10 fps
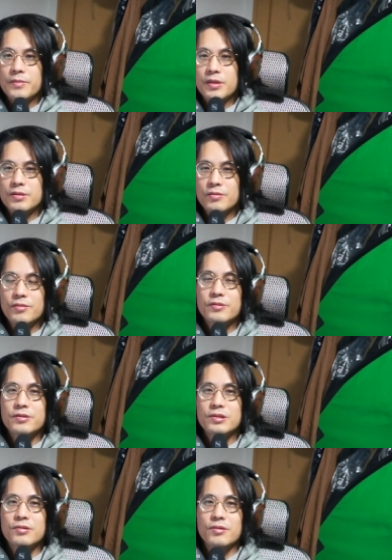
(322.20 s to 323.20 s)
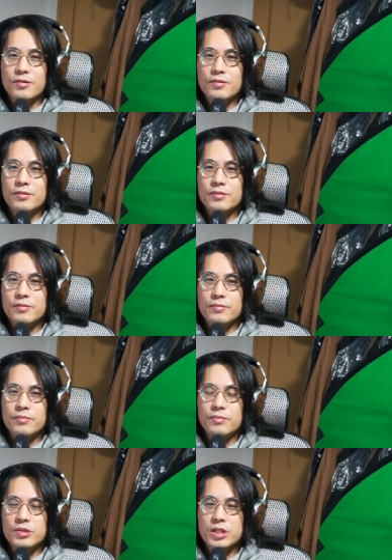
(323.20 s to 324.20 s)
その服装、
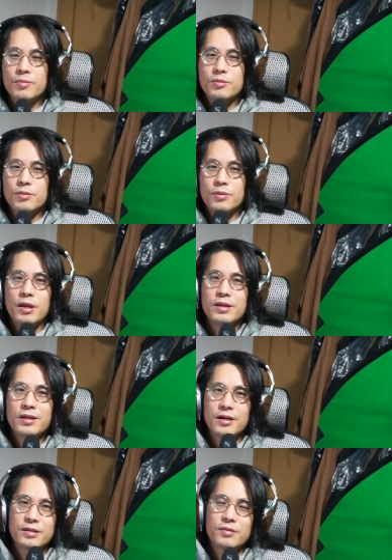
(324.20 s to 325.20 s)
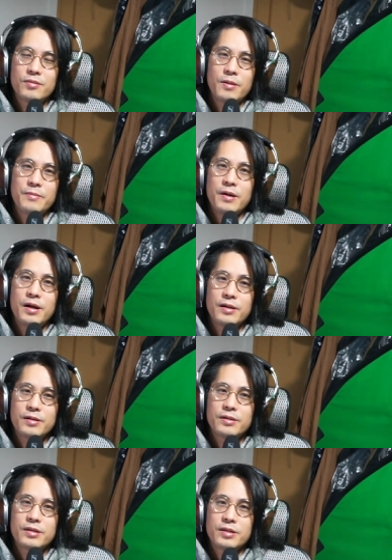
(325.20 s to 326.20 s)
もう地元の駅からそのまま
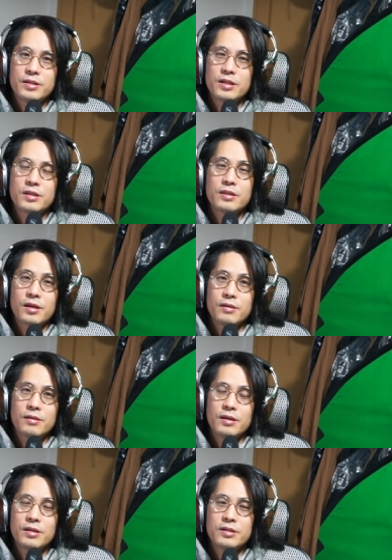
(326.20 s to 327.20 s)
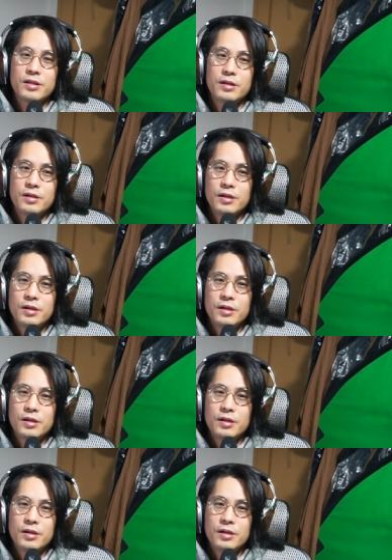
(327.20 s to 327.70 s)
来ちゃった、下手したら、